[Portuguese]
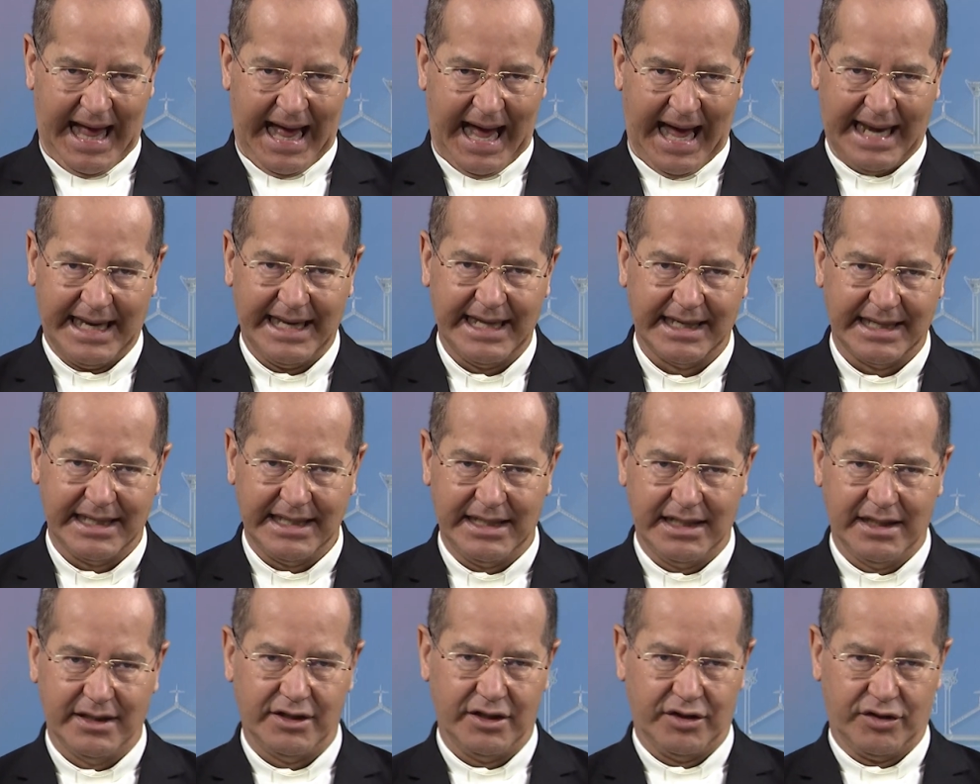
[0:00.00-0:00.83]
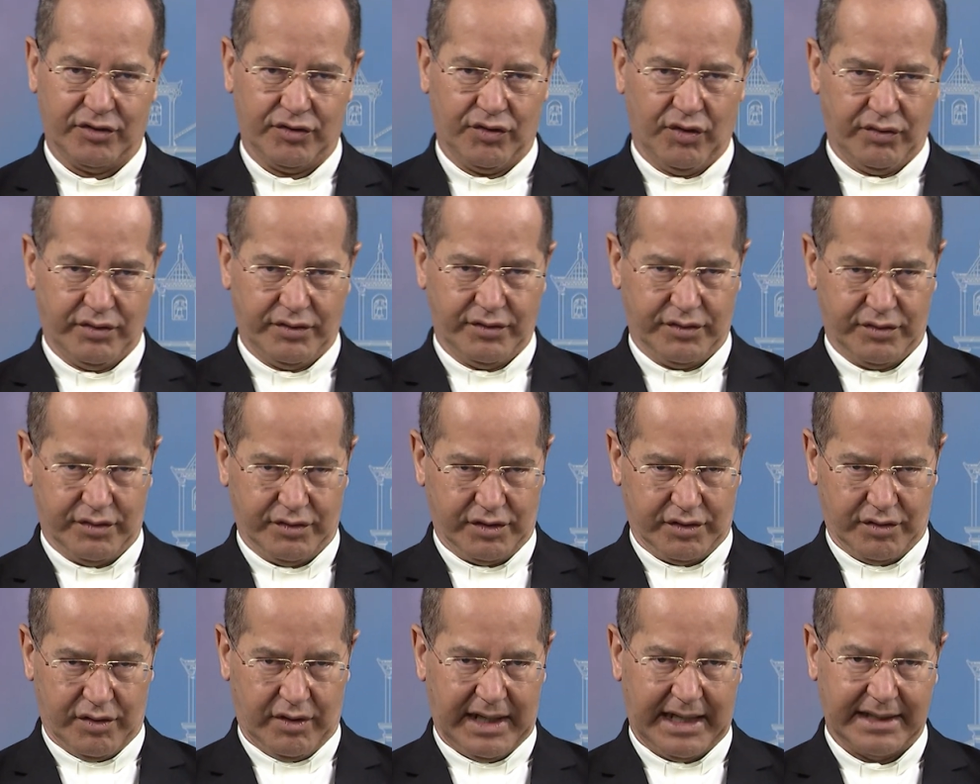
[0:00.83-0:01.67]
a alegria de todos
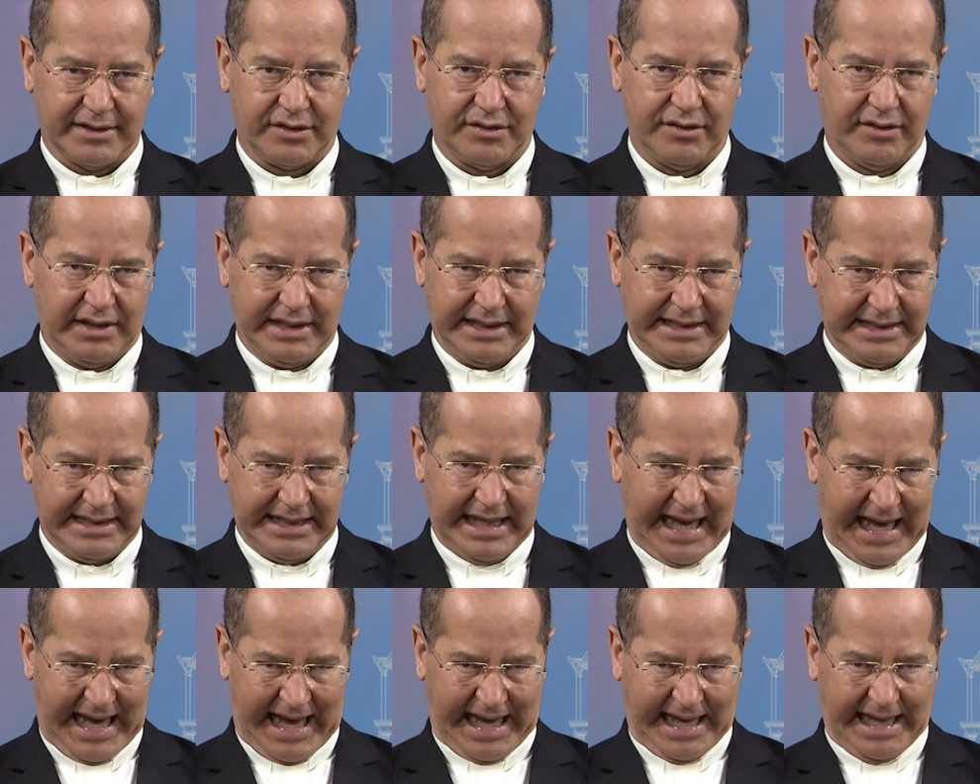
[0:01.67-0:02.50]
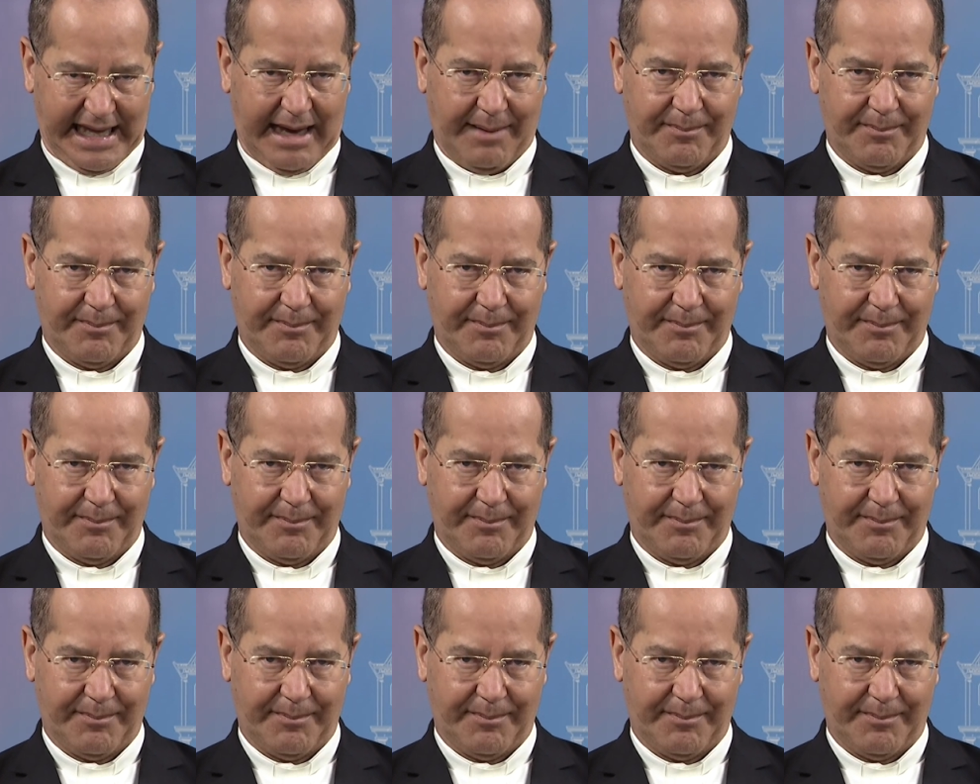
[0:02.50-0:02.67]
os corações e